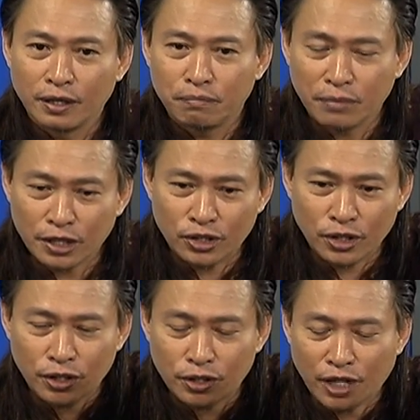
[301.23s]

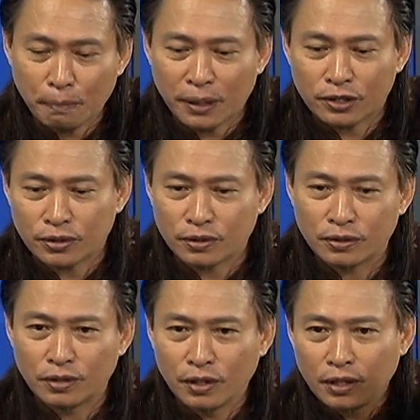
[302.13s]
medyo dapat
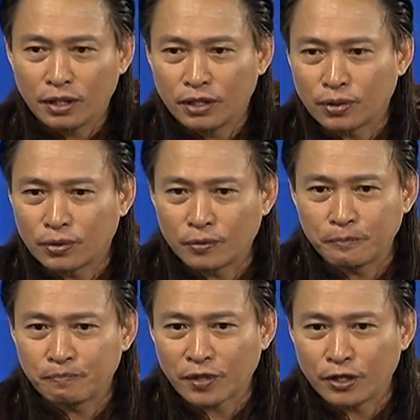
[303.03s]
yung
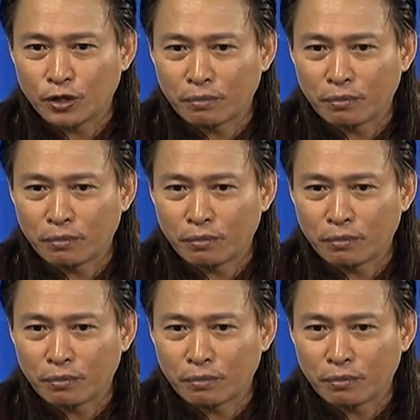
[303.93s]
yung iyong